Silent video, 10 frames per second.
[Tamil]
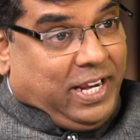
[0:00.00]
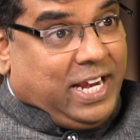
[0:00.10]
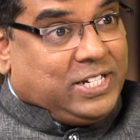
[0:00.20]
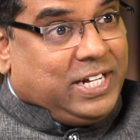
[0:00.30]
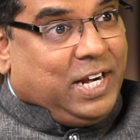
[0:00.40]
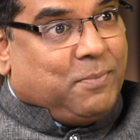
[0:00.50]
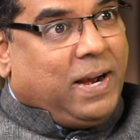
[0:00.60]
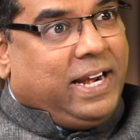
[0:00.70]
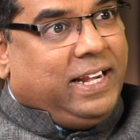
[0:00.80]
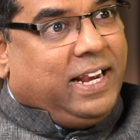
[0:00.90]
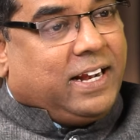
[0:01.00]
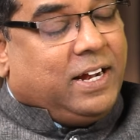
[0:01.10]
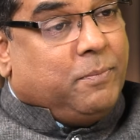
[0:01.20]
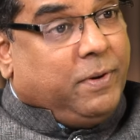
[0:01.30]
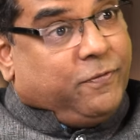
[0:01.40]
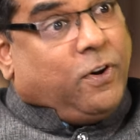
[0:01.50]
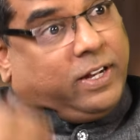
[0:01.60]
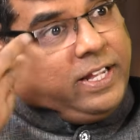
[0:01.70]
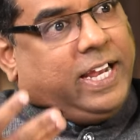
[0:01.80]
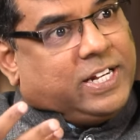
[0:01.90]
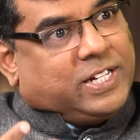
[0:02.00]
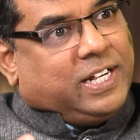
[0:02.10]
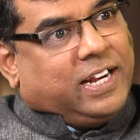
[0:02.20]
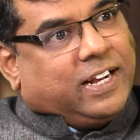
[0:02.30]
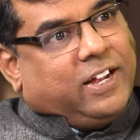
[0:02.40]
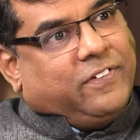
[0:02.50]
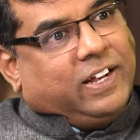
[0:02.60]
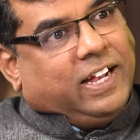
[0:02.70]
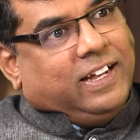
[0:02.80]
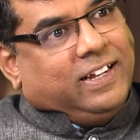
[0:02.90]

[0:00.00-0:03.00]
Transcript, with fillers: கிரியேஷனில் பிளானிங்கில் இருக்காங்க பிஃபோர் கிரியேஷனில் இருக்காங்க இவங்க